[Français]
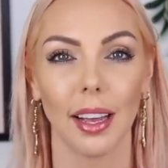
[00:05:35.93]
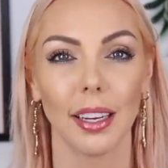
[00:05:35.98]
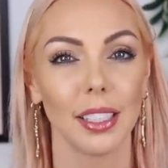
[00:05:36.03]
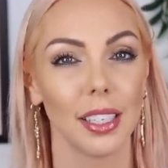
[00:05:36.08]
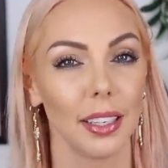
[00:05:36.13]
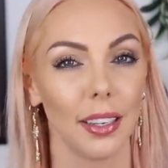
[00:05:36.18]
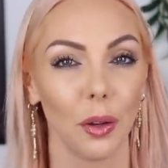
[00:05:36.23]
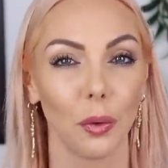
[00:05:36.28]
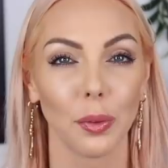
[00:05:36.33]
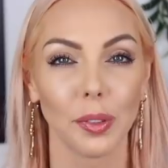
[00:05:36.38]

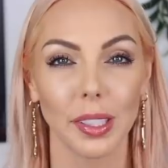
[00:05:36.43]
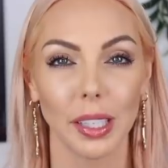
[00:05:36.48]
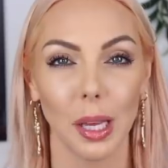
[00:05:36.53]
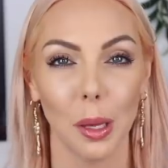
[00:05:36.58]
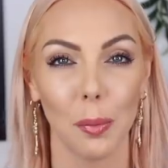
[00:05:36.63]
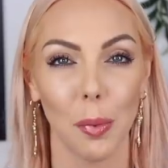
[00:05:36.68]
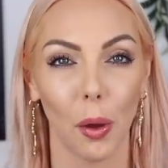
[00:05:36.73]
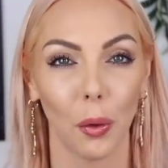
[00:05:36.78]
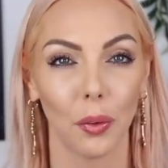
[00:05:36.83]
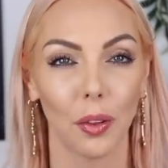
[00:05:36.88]
J'ai été
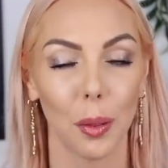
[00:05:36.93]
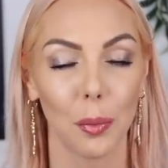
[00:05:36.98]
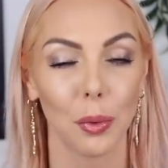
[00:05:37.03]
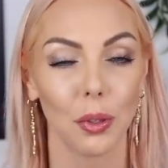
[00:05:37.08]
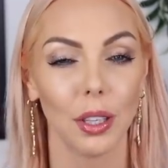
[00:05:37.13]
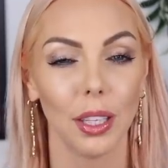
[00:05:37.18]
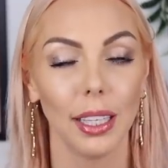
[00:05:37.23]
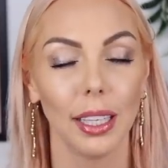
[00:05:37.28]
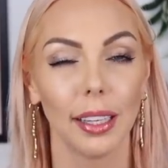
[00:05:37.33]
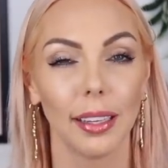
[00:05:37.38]
conseillée par une
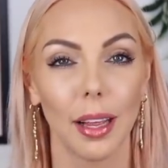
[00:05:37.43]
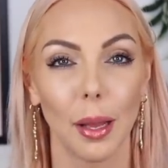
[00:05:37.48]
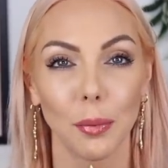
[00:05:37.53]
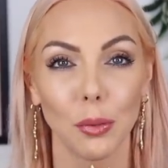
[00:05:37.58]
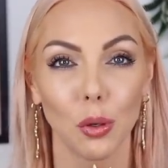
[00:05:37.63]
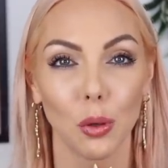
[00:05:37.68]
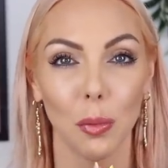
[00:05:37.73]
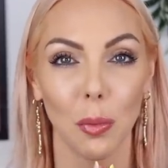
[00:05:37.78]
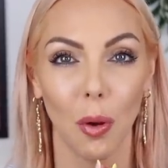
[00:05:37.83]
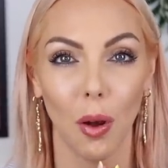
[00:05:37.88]
abonnée qui était
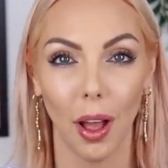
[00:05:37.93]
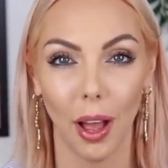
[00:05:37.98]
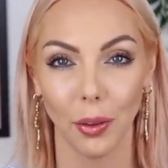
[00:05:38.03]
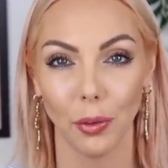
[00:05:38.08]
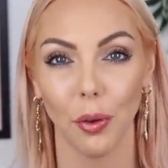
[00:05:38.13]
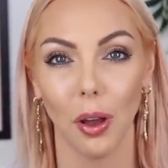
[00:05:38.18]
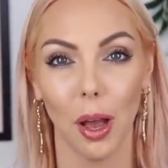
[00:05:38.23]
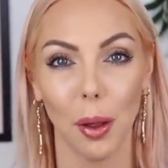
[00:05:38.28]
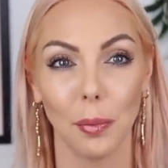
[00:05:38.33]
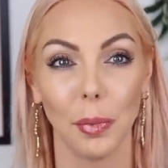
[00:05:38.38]
absolument
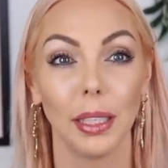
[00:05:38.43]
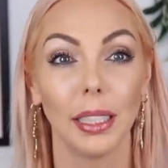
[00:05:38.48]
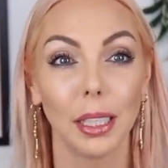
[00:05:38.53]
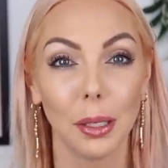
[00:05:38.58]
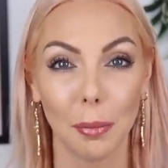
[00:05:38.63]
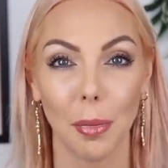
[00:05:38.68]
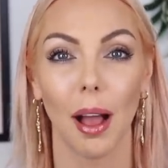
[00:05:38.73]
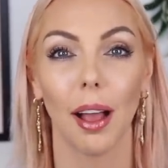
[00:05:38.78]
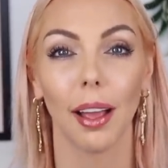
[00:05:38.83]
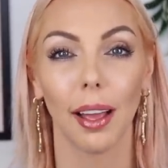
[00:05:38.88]
adorable et
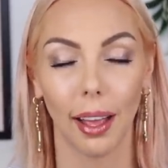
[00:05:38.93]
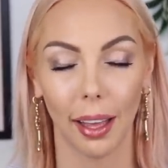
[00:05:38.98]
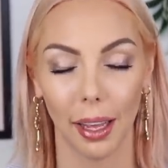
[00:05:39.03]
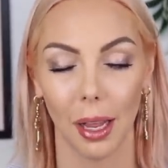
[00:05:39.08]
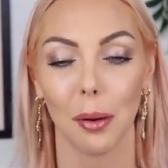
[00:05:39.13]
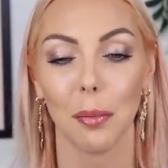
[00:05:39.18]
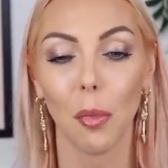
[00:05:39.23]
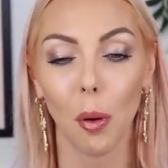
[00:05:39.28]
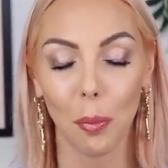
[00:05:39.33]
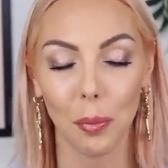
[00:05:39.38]
qui m'a
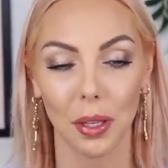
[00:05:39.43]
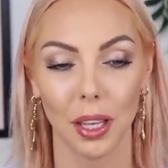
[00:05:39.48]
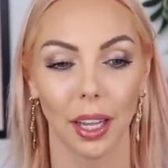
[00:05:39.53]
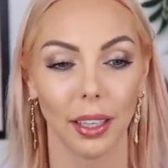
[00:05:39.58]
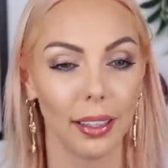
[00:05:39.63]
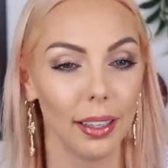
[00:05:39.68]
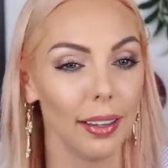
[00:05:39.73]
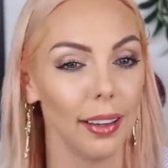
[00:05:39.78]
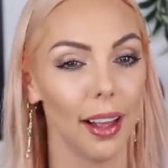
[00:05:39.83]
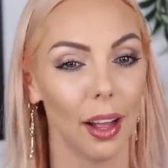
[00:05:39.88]
réellement
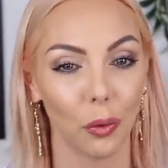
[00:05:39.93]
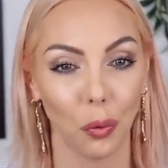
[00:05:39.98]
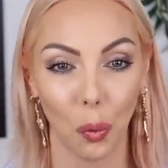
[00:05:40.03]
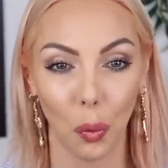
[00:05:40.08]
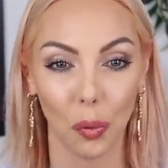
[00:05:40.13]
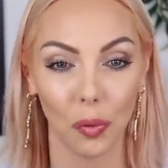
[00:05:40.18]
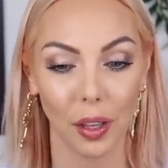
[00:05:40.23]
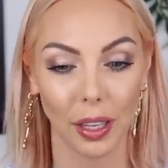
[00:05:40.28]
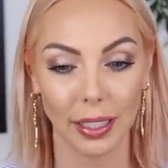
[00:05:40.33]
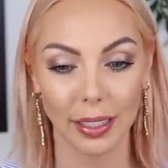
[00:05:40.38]
bien aidée à
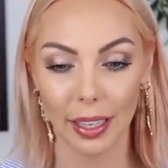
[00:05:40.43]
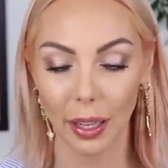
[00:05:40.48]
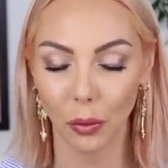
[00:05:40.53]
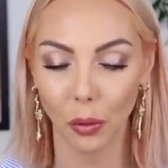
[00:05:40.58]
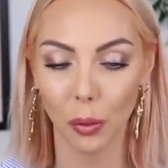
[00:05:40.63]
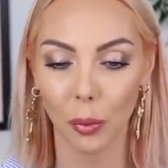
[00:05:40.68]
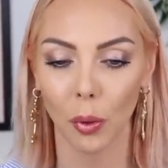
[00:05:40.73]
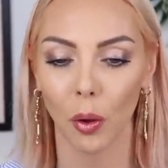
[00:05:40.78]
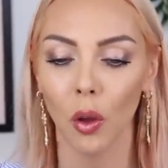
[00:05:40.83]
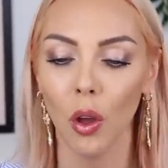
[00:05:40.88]
trouver
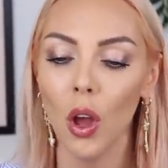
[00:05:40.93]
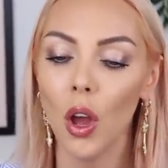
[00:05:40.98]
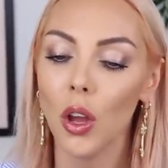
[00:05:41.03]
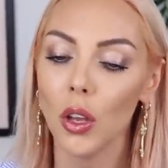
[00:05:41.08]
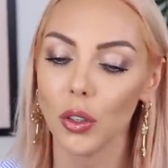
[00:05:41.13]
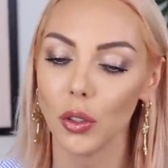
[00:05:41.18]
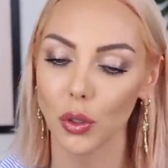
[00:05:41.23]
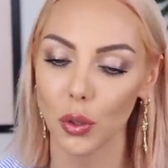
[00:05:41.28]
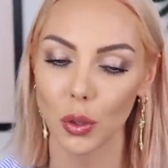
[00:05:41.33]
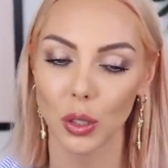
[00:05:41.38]
exactement
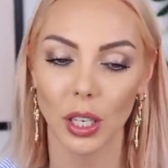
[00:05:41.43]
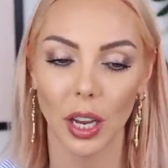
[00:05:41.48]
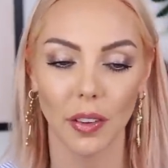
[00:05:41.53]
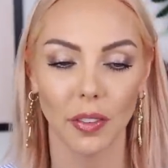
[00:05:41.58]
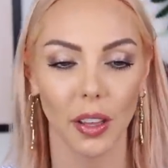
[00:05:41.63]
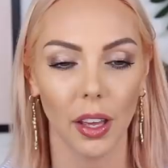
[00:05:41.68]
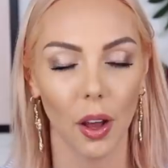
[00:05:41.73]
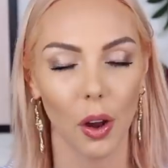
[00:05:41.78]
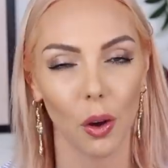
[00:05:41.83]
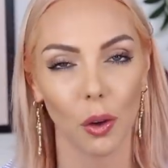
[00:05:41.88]
ce que
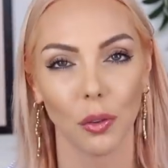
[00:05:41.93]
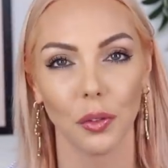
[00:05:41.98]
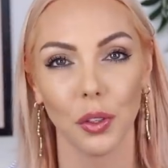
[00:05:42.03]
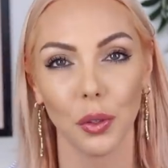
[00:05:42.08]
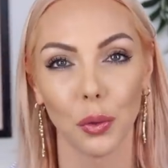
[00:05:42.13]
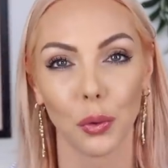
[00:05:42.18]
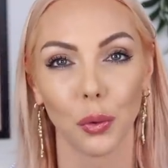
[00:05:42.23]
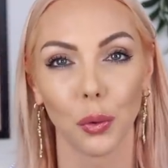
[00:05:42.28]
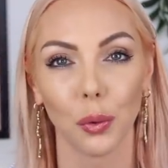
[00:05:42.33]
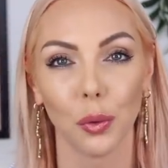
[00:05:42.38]
j'avais
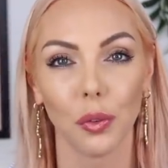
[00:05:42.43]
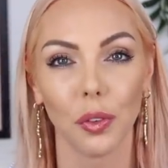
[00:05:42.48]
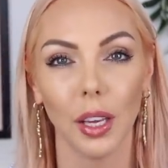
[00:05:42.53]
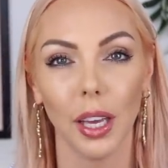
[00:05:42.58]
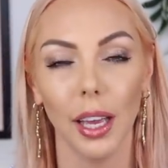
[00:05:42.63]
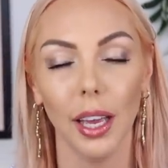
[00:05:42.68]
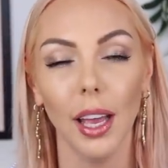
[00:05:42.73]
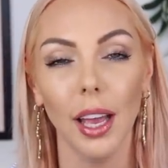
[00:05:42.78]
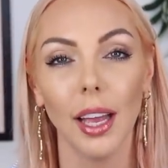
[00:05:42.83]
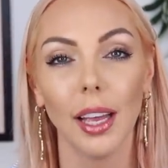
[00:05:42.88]
envie de
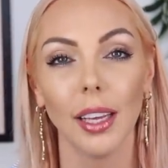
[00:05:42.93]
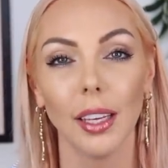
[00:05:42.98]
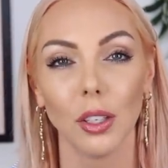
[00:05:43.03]
trouver.